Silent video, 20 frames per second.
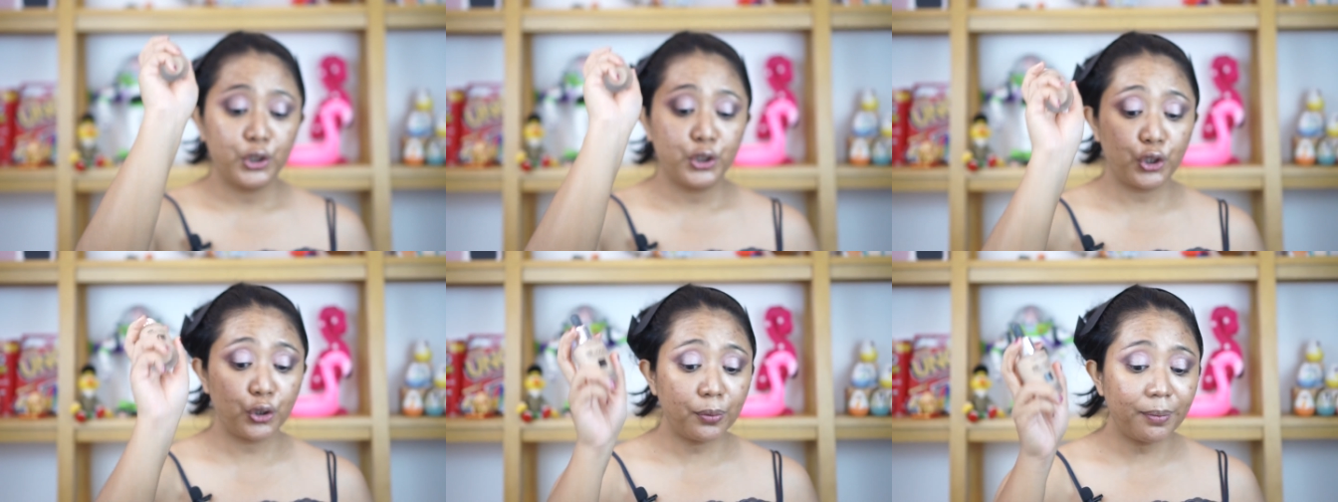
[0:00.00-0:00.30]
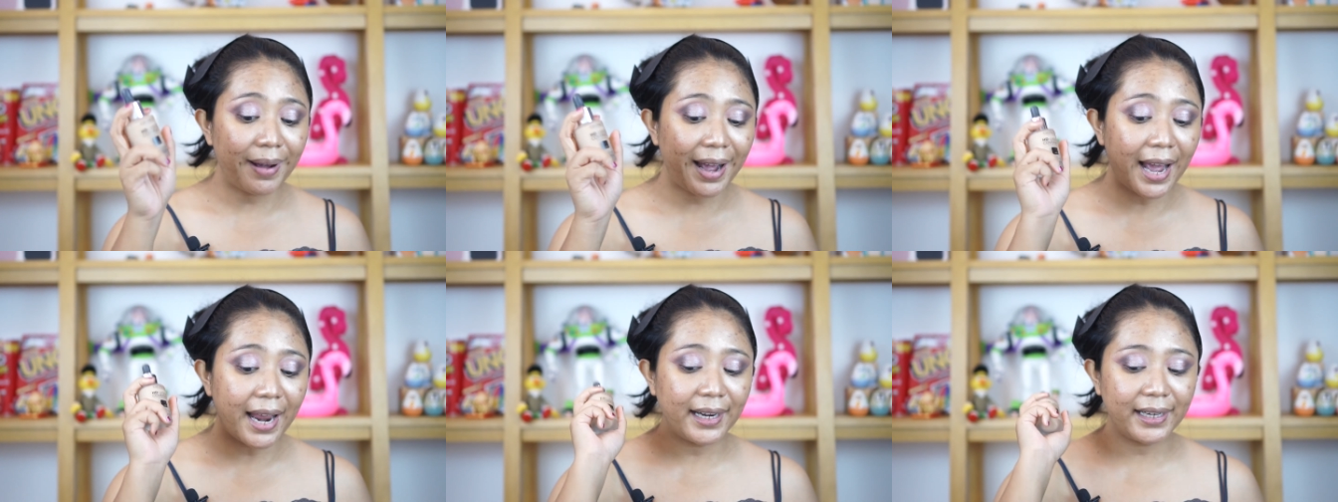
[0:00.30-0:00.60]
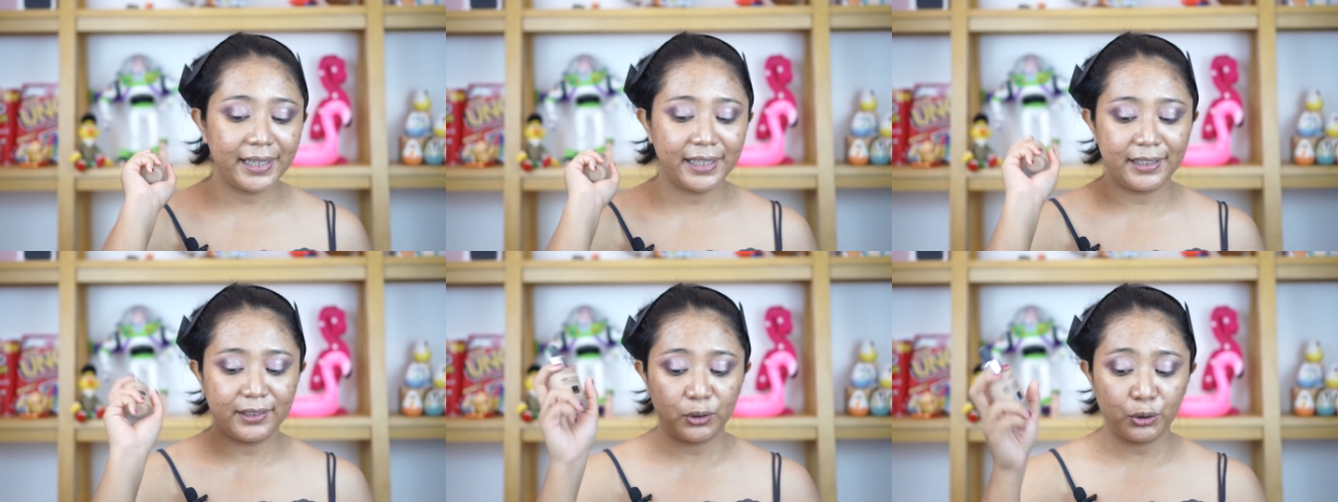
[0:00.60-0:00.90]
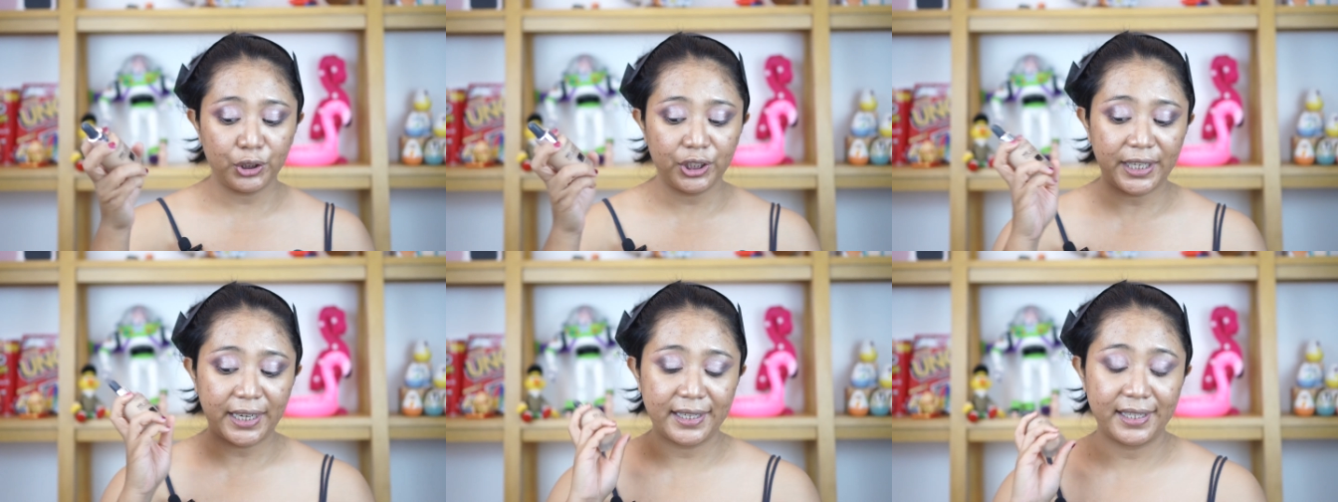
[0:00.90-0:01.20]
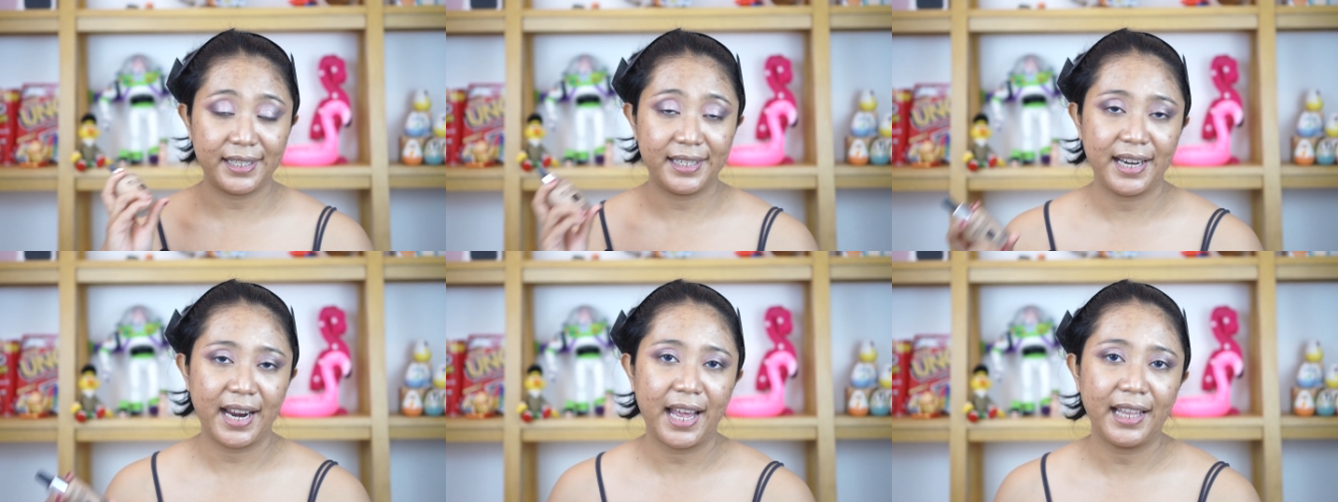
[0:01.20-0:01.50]
Cuman ini tuh
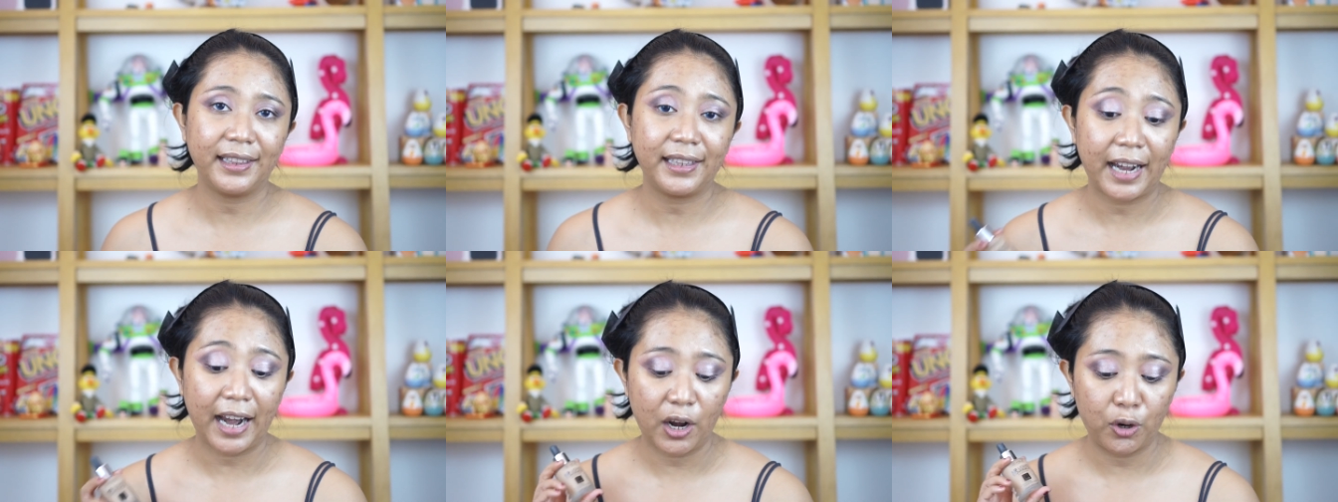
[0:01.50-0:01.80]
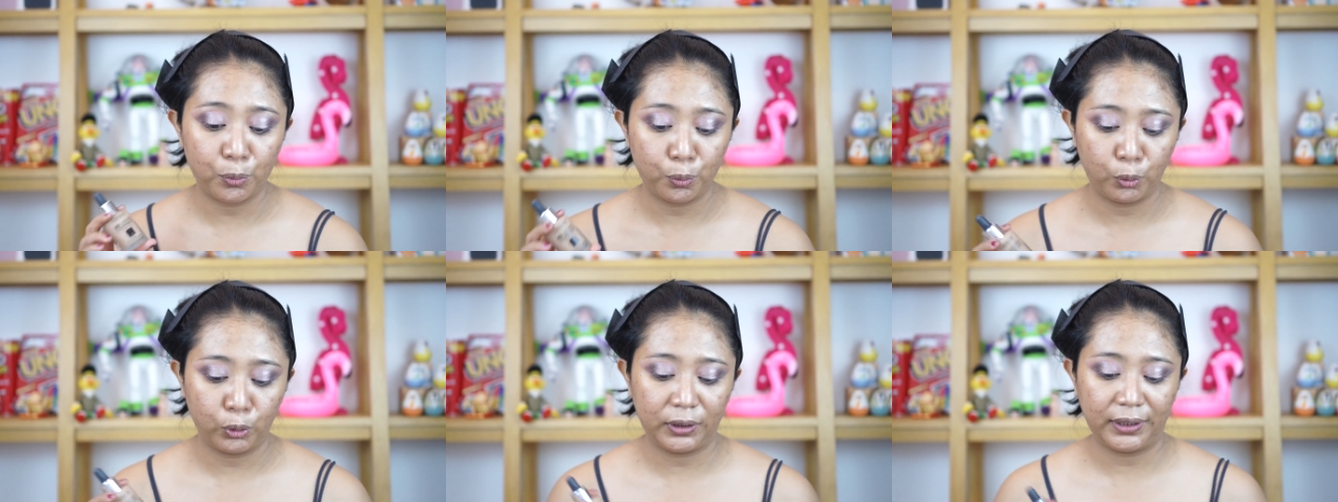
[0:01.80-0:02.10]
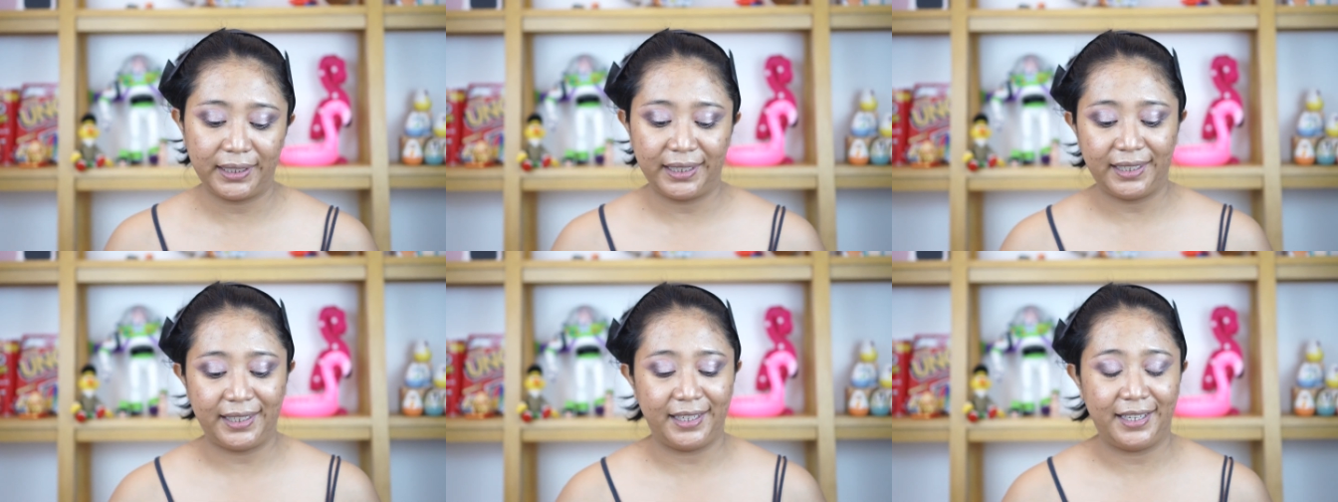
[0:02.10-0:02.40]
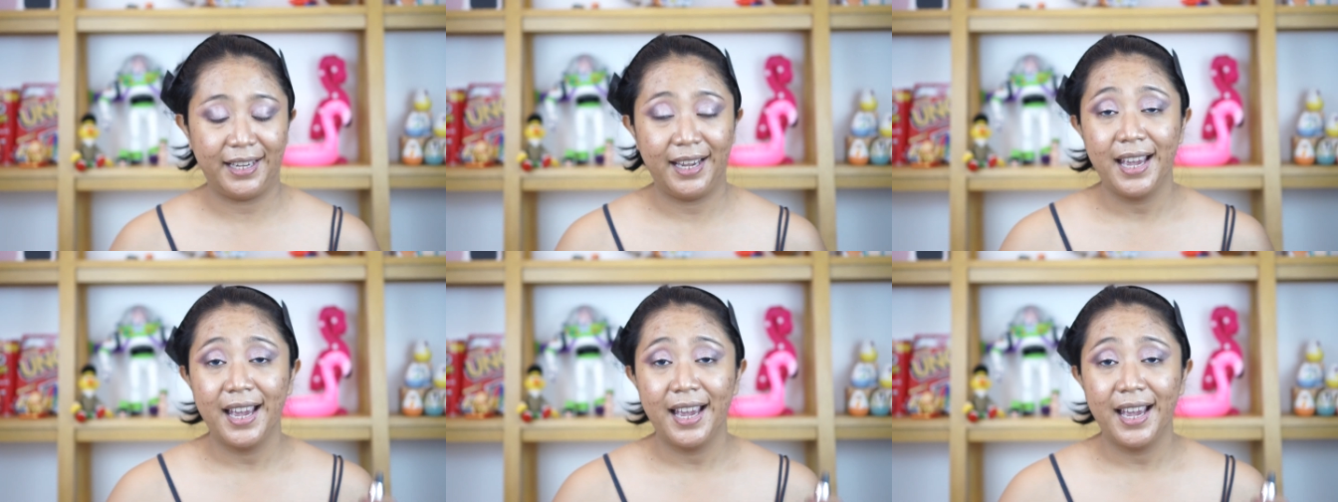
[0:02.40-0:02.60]
shadesnya terlalu putih.